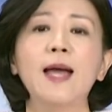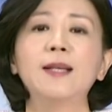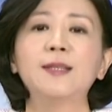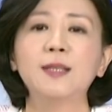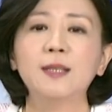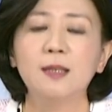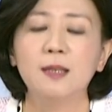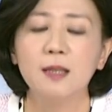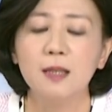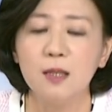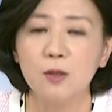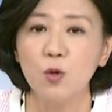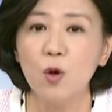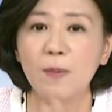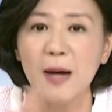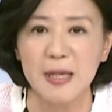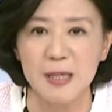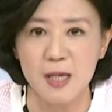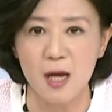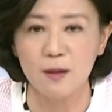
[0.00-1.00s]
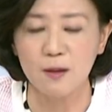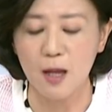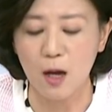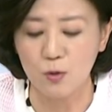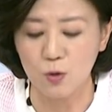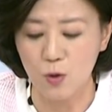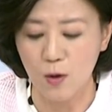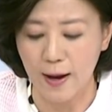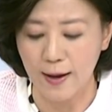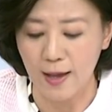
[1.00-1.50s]
但是你若把资料
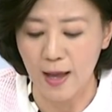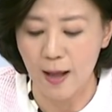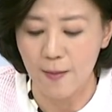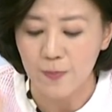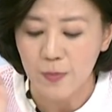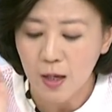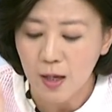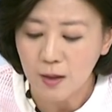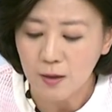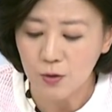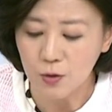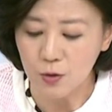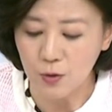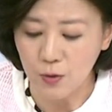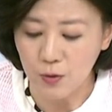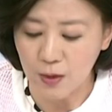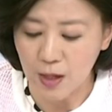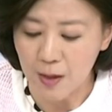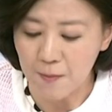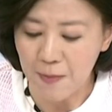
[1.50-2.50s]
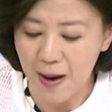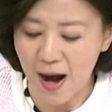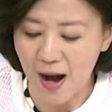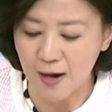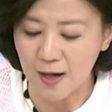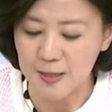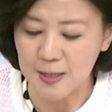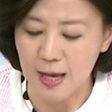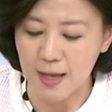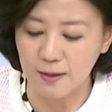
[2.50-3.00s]
调出来看，去年
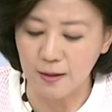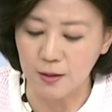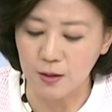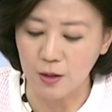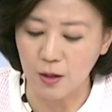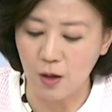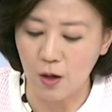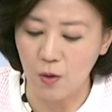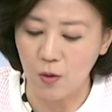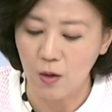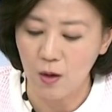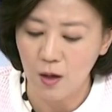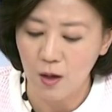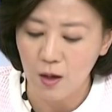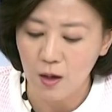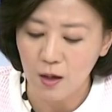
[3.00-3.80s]
八二三的时候，